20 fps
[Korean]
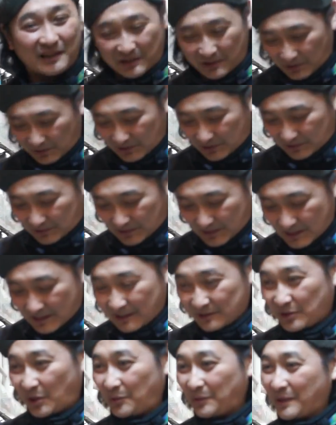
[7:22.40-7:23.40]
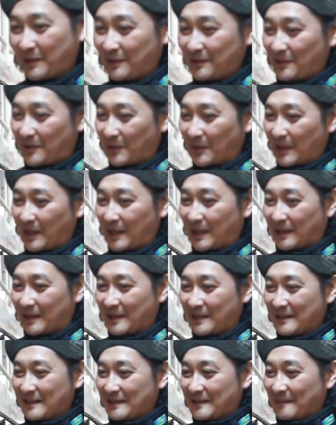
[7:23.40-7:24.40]
않아요 여기는 서울에는 거의
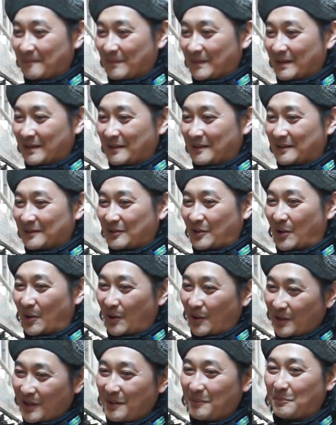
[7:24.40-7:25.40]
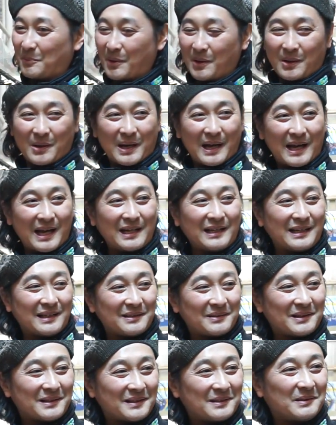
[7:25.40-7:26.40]
거의 뭐한
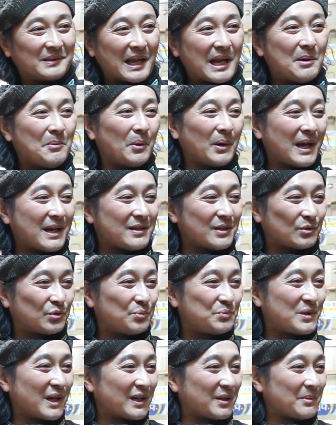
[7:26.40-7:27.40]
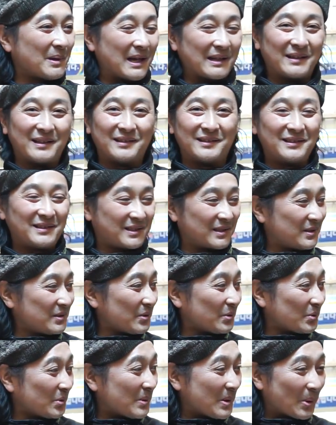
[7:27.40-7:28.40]
내일 모레 이제 굽지 않으면 안 되는 그런
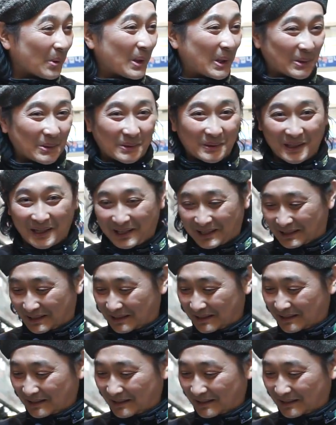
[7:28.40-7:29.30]
정도만 올라오는데